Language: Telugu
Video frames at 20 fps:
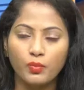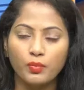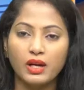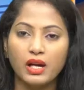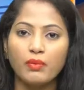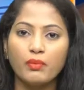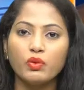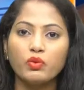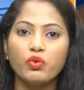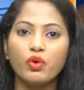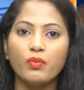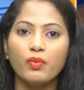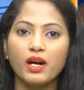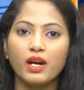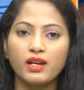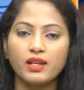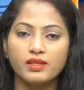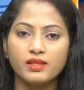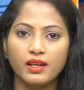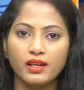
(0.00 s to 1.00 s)
ప్రభుత్వ
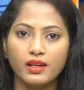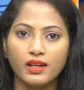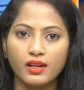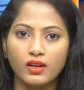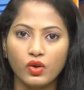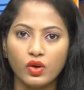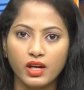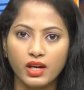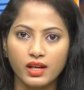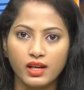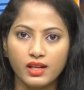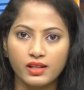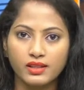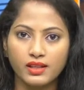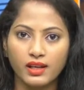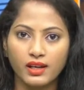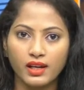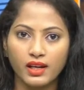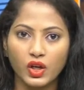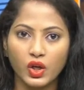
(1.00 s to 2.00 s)
పాఠశాలల్లో
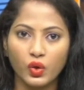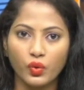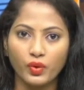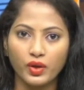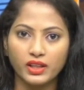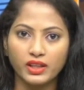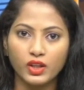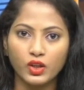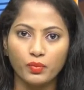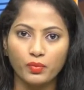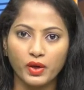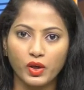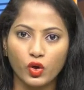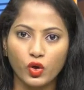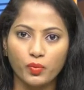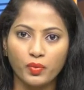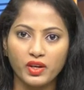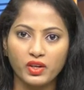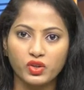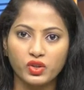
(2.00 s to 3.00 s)
కళాశాలల్లో విద్యను
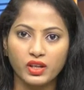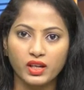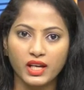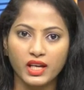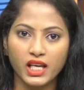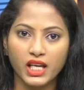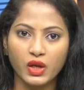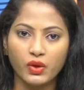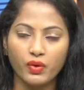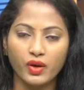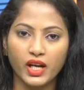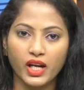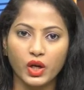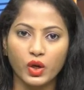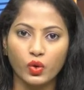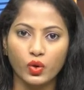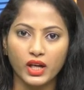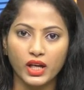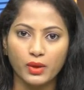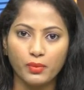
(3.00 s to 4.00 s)
మెరుగుపరచడానికి వారిలో
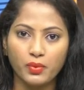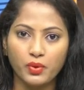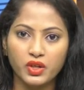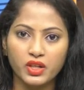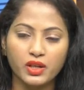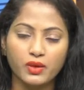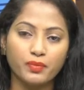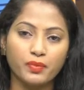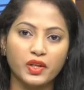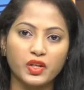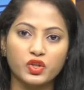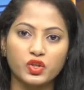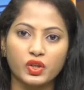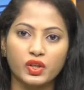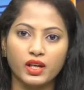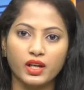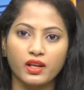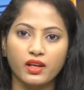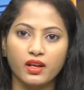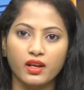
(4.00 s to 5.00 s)
నైపుణ్యం
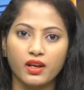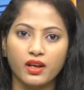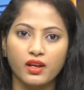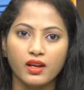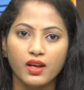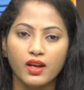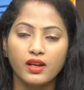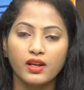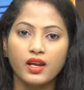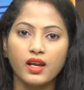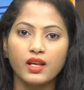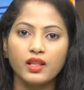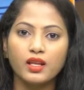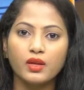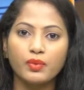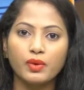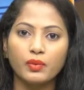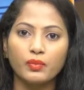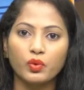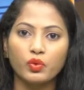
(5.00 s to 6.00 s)
పెంచడానికి కేంద్ర
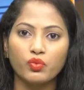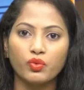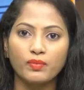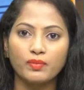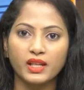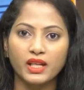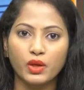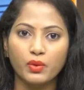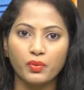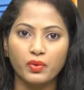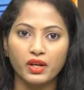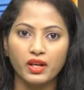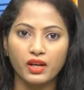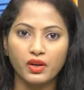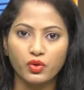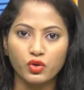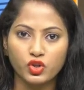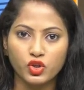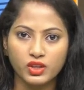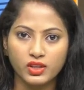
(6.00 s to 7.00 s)
ప్రభుత్వం తరపున
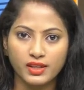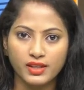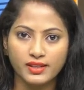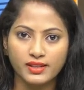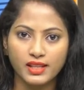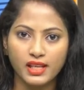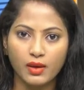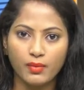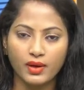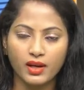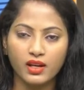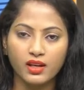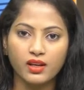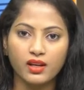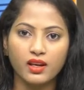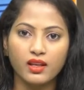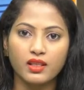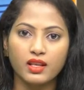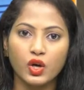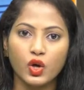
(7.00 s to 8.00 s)
కృషి చేస్తామని
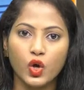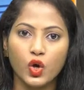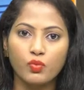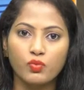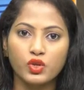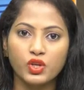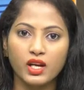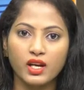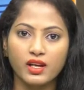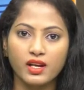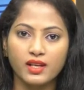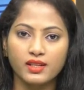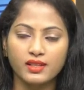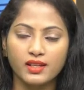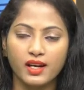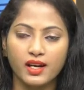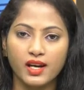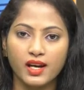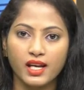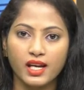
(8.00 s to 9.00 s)
కేంద్ర హోంశాఖ
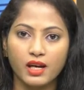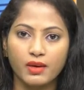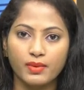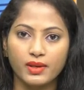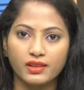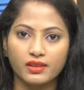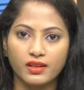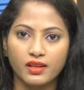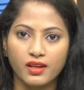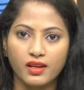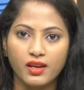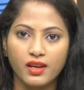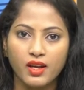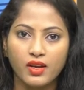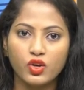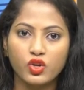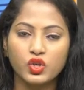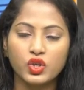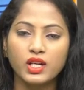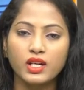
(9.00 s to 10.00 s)
సహాయ మంత్రి
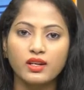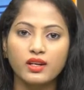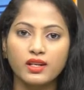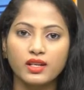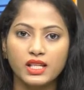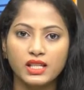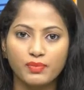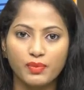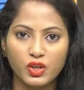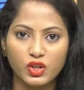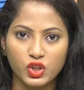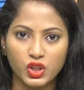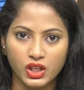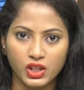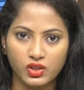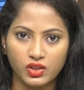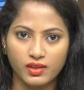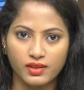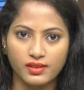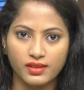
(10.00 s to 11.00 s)
కిషన్ రెడ్డి స్పష్టం
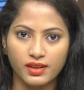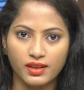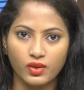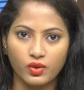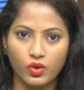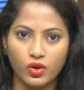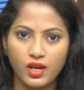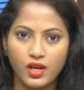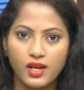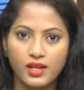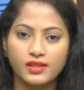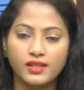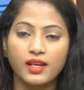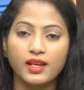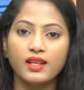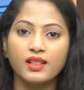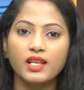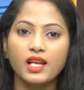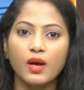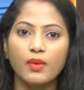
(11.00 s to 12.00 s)
చేశారు
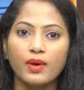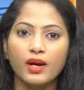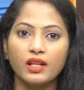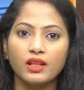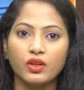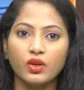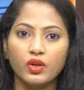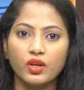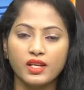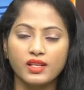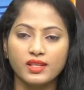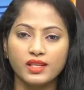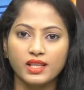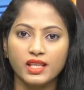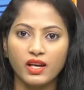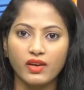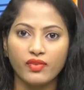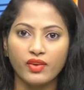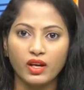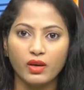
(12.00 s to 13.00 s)
సికింద్రాబాద్లోని
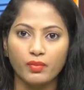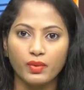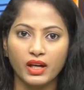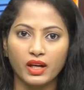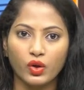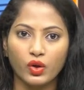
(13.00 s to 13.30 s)
సీతాఫల్